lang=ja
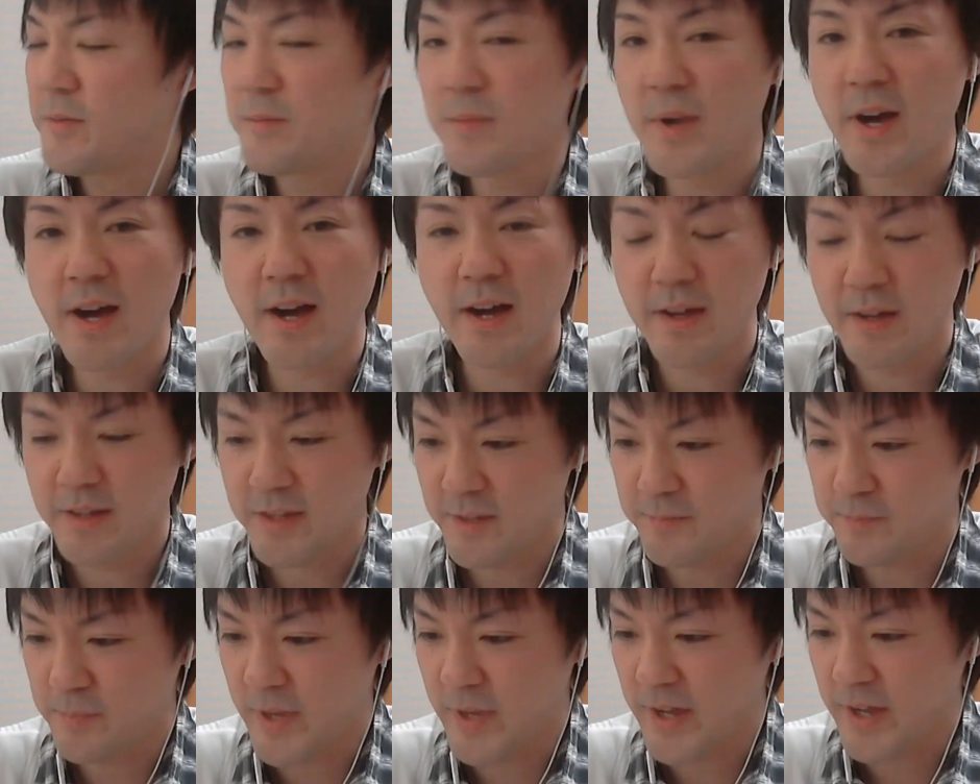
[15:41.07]
ま
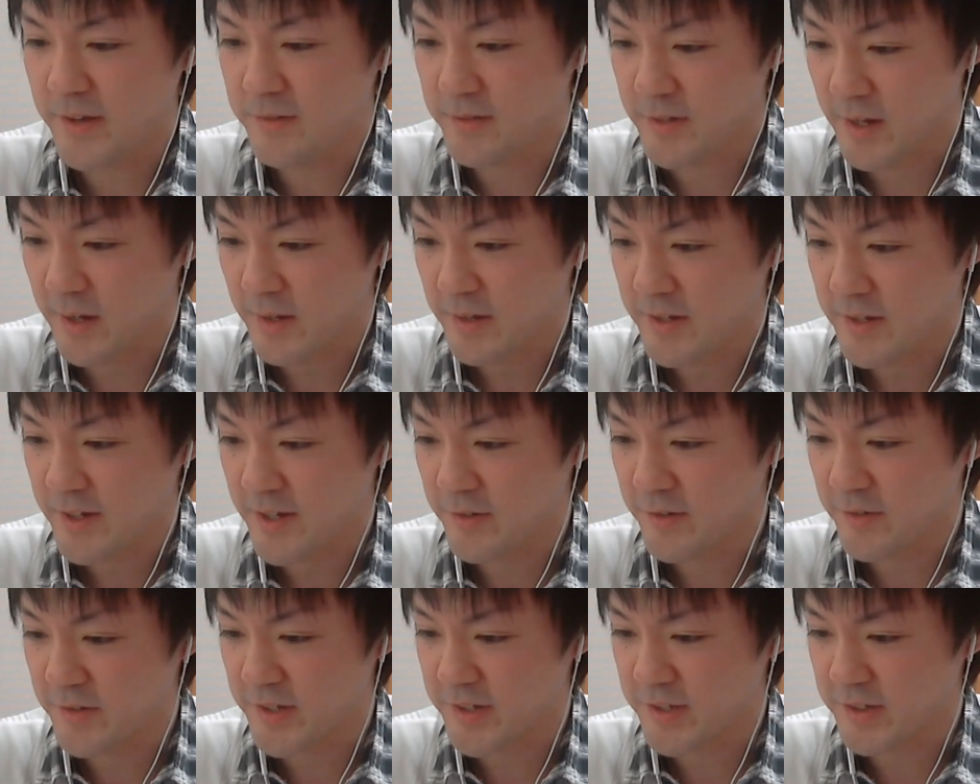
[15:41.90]
あ、いっぱいいるか。
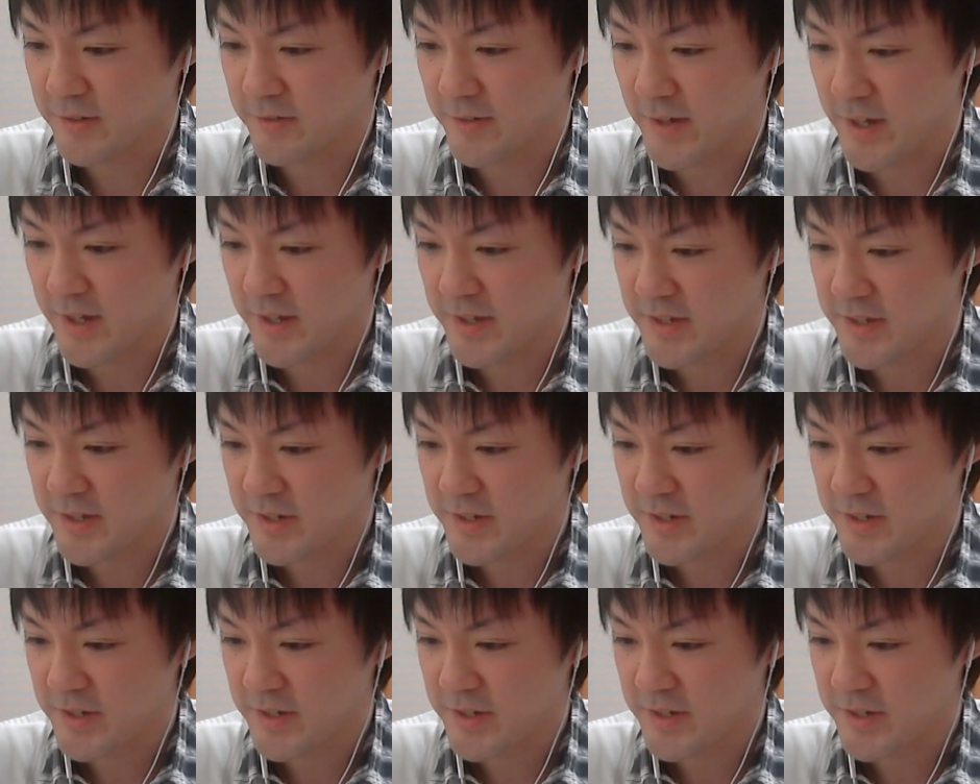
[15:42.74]
火の列は。